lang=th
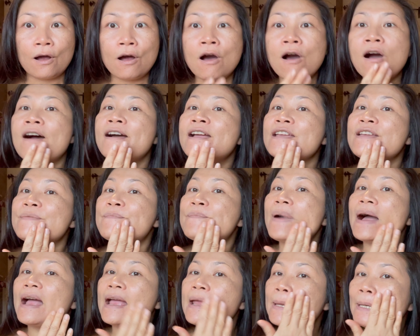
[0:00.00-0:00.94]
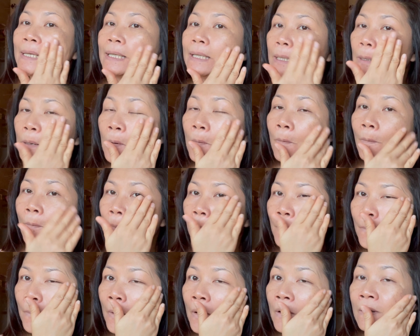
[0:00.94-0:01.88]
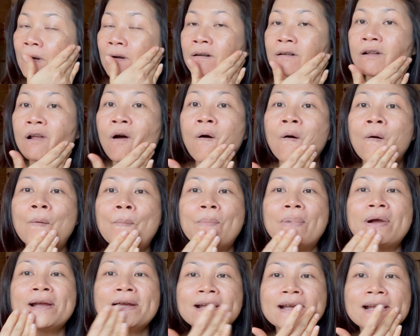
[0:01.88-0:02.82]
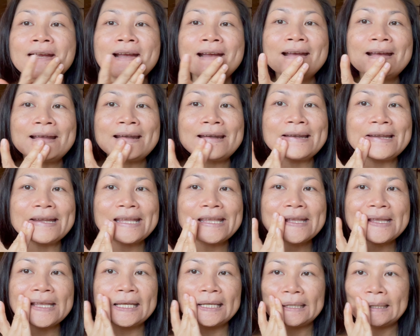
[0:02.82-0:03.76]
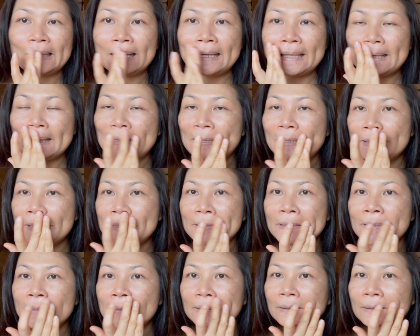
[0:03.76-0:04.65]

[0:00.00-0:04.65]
ค่อยไปลงรองพื้นอีกทีนึง